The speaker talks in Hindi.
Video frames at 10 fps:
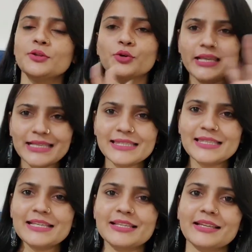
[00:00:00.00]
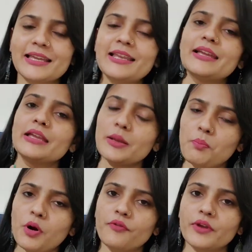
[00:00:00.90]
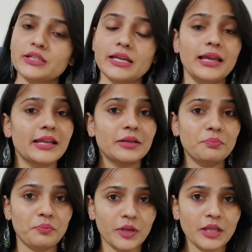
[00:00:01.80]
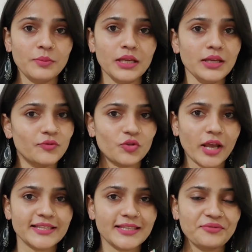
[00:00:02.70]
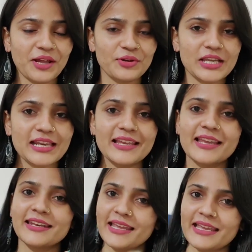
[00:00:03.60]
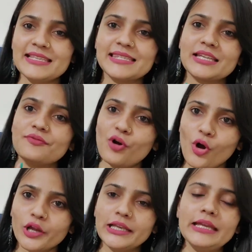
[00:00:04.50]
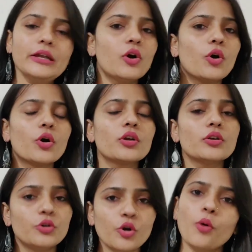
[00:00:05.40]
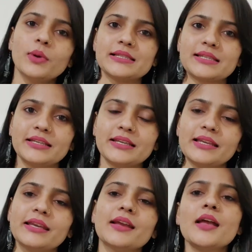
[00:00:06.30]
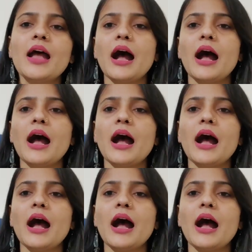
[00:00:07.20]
तो इस सीज़न के लिए ये परफेक्ट है लेकिन फिर भी ड्राई स्किन वालों के लिए ये नहीं सिर्फ ऑयली और नॉर्मल स्किन के लिए